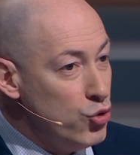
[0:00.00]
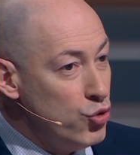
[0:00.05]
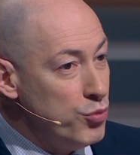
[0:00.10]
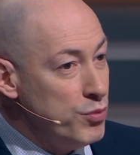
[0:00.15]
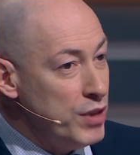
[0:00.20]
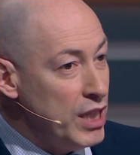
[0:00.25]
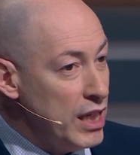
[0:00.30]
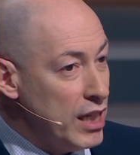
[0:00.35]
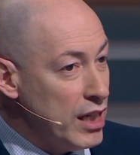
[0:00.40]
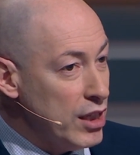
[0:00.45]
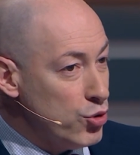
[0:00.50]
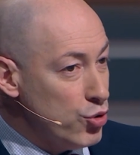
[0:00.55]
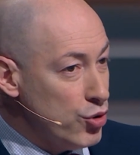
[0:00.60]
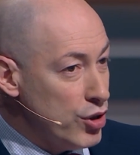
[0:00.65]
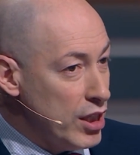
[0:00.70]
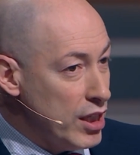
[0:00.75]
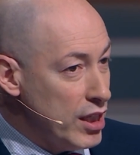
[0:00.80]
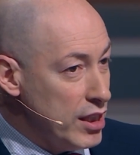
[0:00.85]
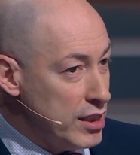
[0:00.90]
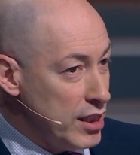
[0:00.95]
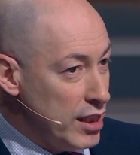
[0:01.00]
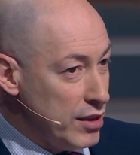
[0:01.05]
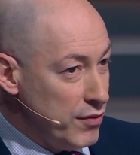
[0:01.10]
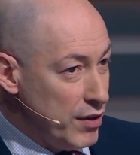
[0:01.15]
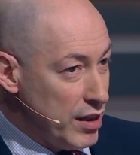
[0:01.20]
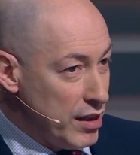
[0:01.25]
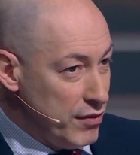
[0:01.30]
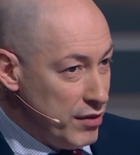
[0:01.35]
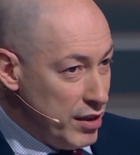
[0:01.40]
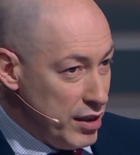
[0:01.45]
умные, которые хотят
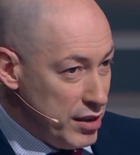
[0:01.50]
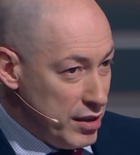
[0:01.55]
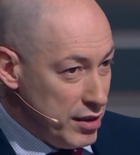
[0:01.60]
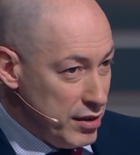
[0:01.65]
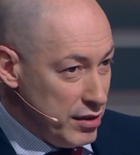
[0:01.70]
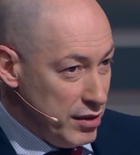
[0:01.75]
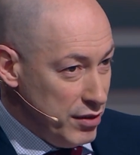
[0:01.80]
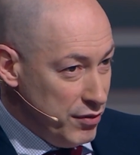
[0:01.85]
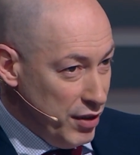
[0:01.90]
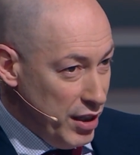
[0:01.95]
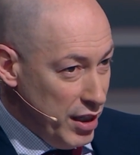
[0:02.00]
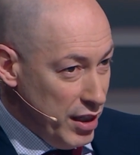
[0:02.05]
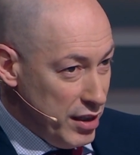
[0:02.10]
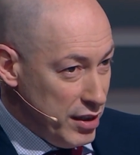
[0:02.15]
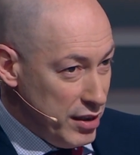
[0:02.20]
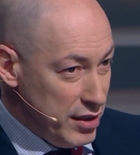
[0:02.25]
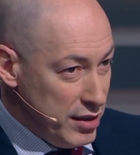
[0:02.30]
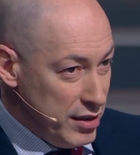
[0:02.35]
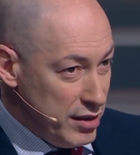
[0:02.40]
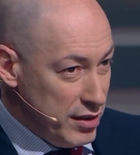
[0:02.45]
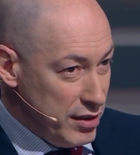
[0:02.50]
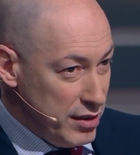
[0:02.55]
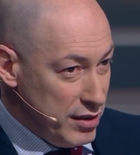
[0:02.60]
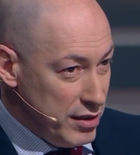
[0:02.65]
воровать, два. Угу.